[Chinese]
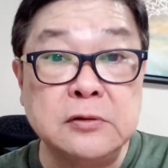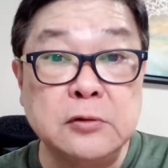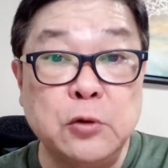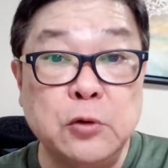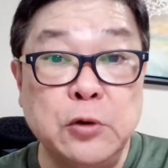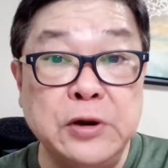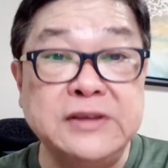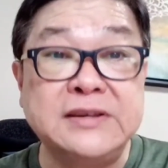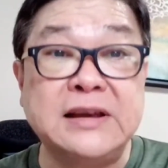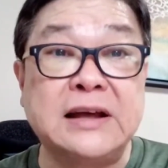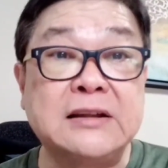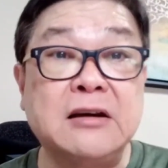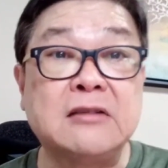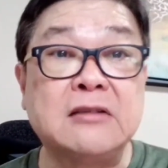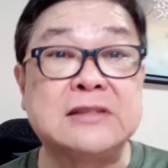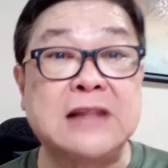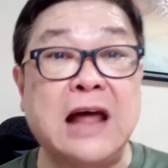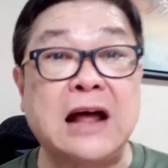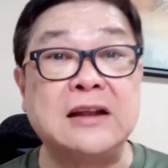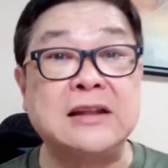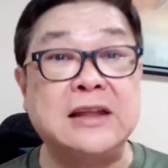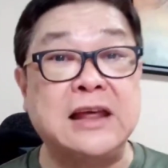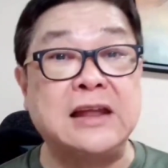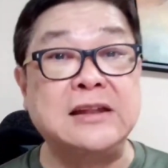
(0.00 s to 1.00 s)
回想到
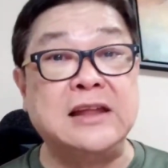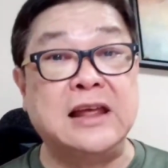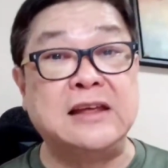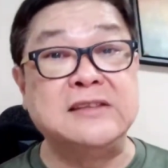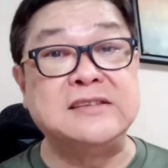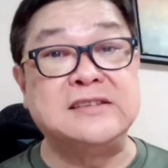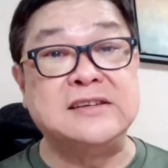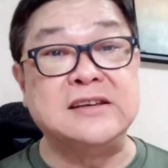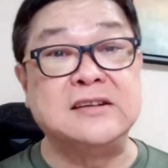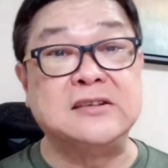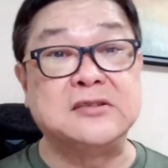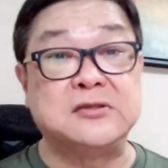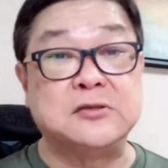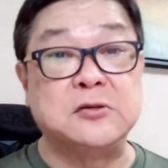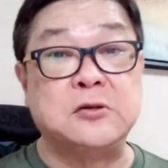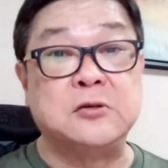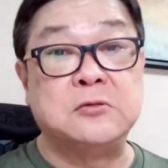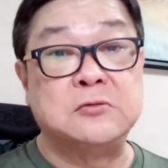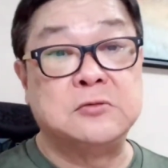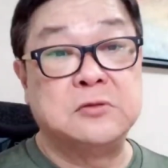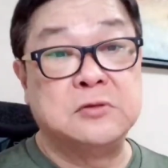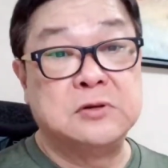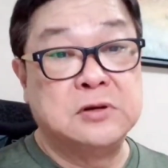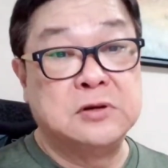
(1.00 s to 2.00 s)
当年年轻的时
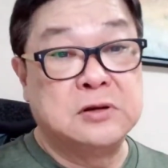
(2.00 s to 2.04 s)
候，